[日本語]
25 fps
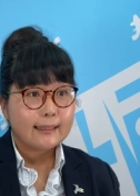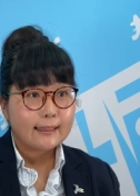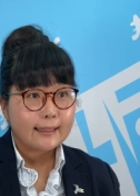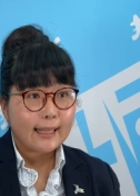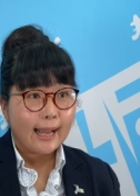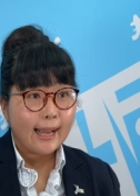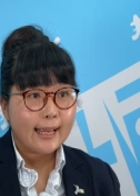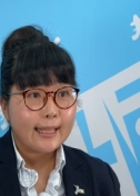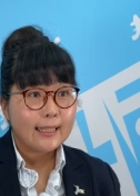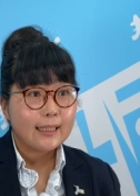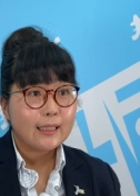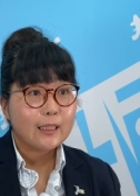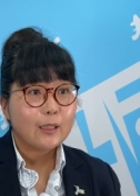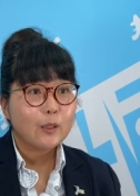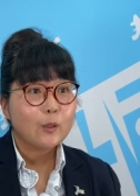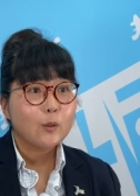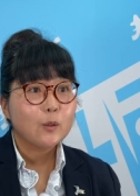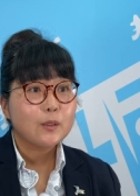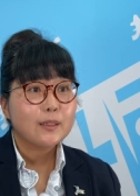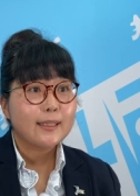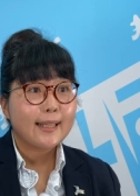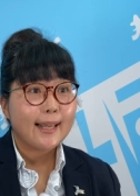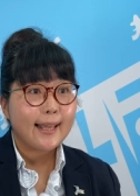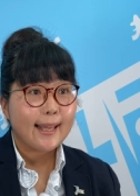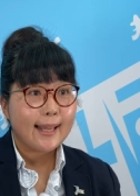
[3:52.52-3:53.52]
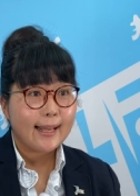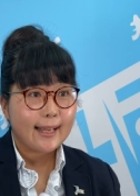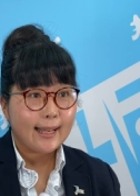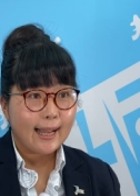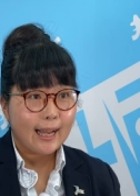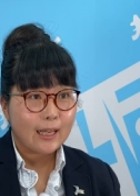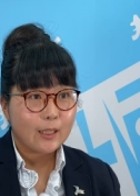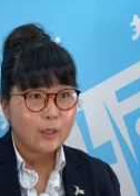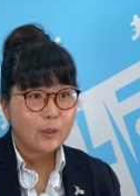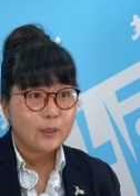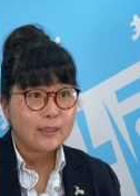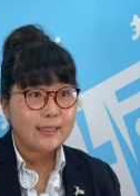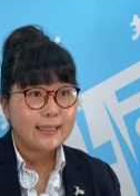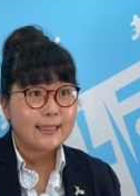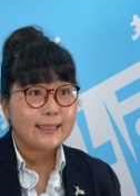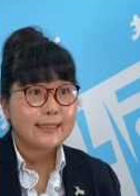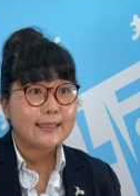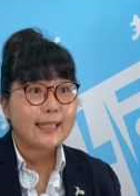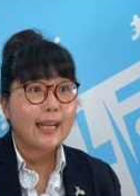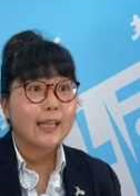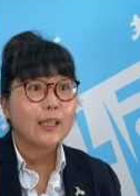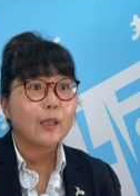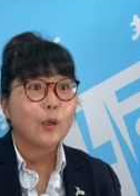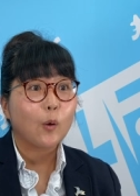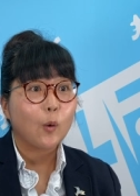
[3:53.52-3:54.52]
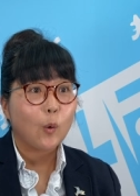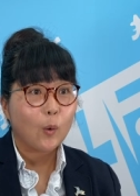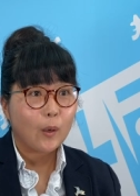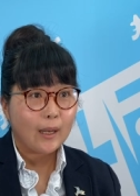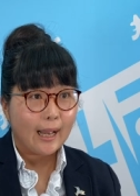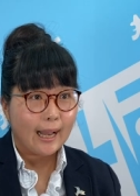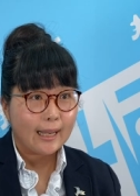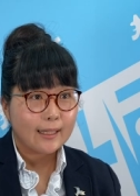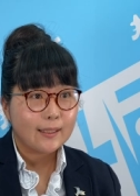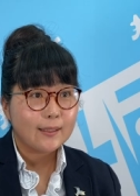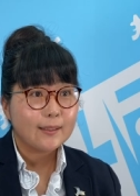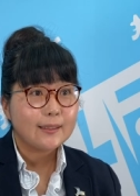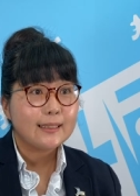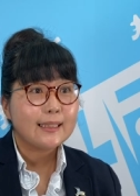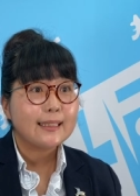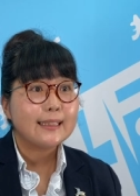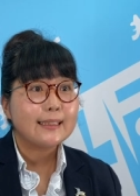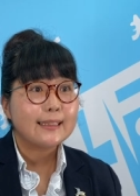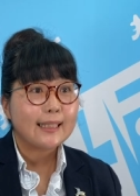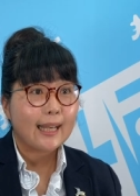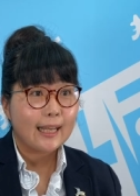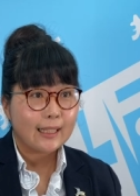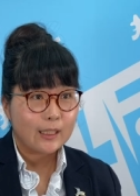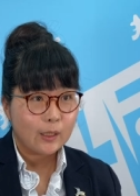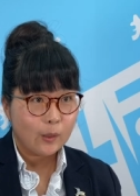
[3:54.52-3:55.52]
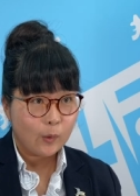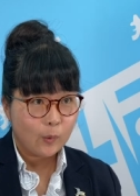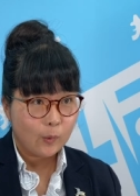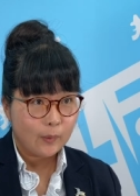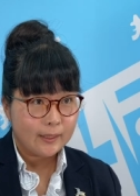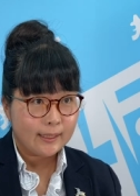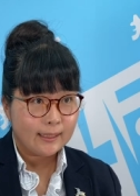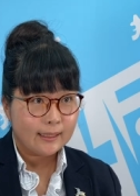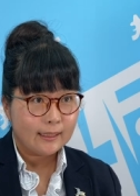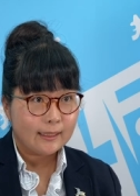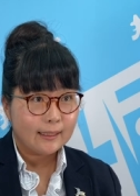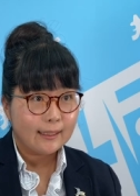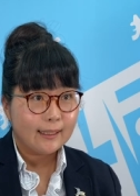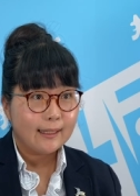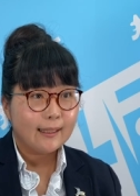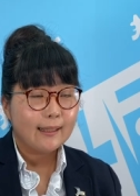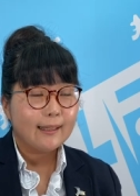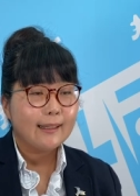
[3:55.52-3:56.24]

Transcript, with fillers: 耐久性確認作業確認作業員